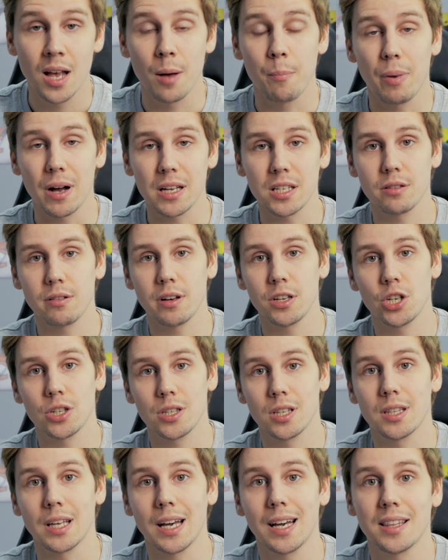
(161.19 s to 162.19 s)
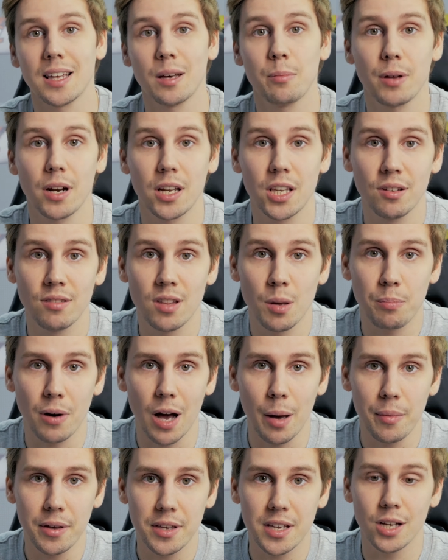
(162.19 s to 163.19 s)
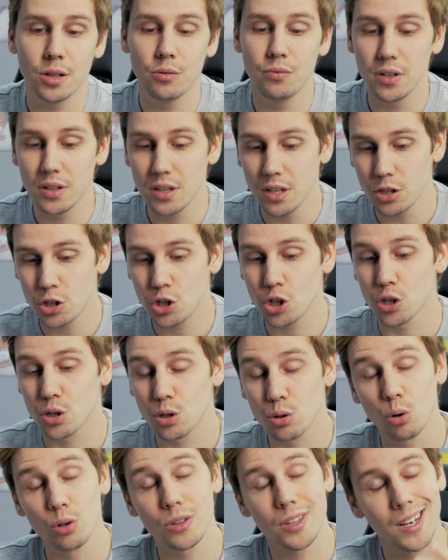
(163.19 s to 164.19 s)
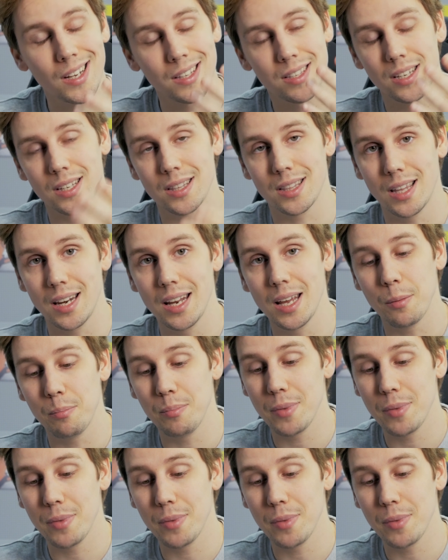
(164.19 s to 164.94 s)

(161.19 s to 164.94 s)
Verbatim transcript: Базовая частота этой оперативной памяти 2133